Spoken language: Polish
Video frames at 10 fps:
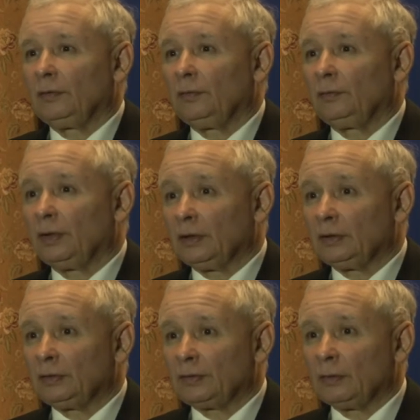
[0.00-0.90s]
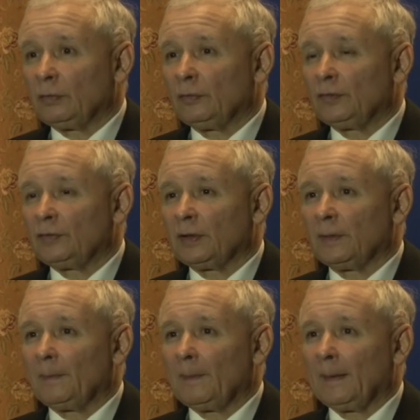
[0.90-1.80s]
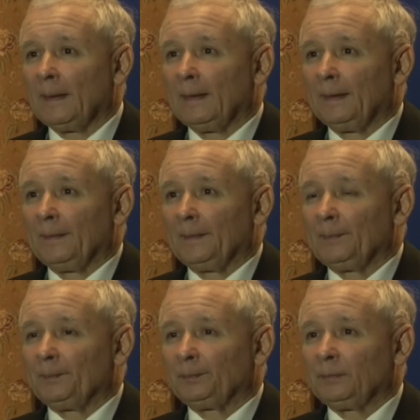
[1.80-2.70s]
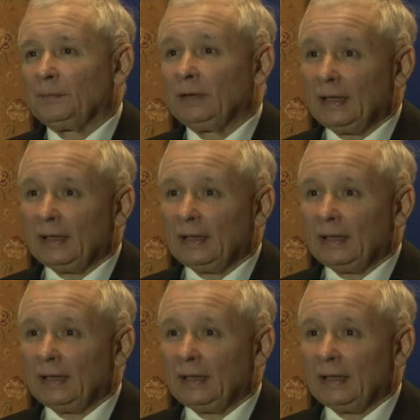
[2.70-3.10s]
i tych całkowicie mm,